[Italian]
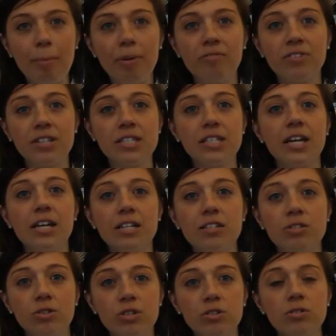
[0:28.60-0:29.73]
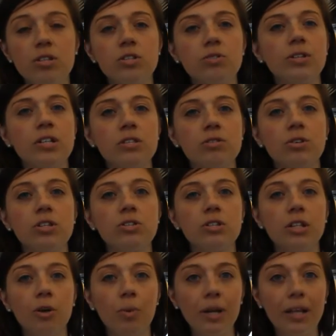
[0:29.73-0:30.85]
per far sì che la ristorazione sia una
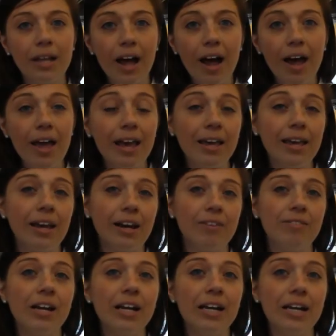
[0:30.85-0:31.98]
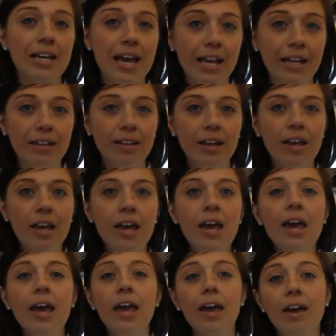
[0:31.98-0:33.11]
ristorazione di qualità e che arrivi al cliente
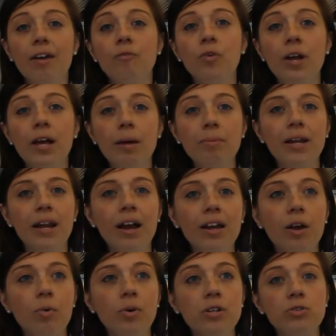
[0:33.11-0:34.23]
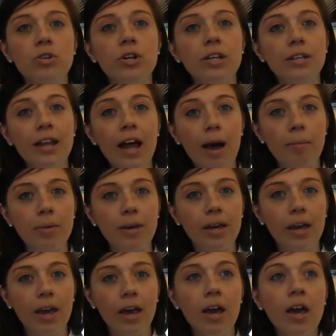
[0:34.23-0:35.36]
e vuole capire anche quali sono le
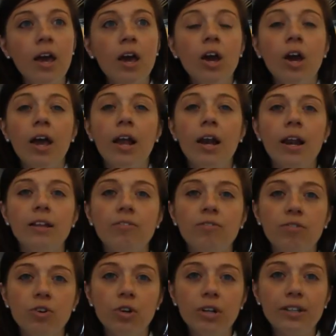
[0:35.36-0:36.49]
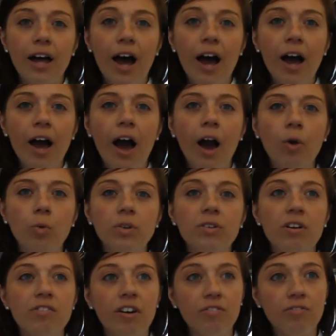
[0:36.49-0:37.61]
dinamiche le difficoltà a cui
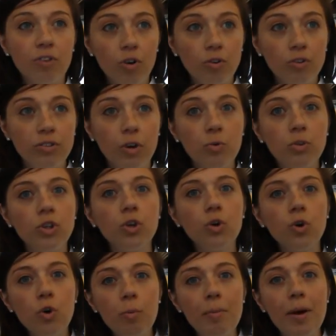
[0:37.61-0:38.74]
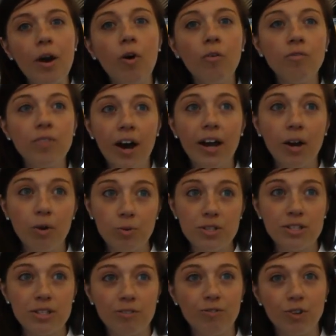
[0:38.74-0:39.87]
deve far fronte, quindi come ovviare a
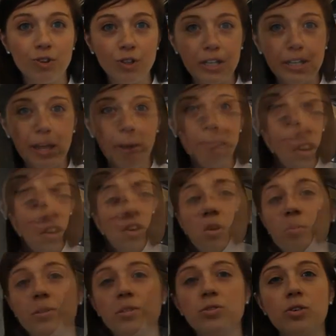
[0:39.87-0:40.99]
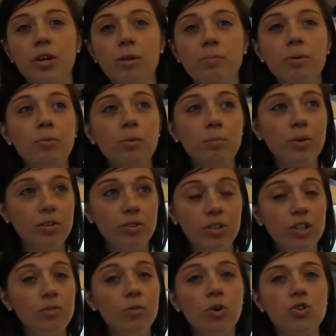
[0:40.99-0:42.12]
queste difficoltà. Io penso che il primo
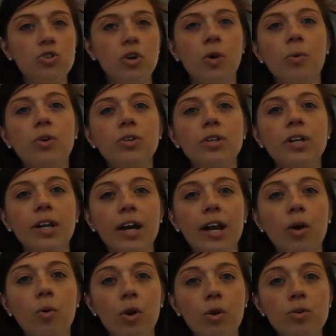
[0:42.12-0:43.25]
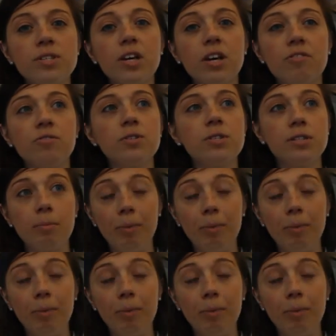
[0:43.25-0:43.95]
obiettivo, cioè quello di creare qualcosa che fosse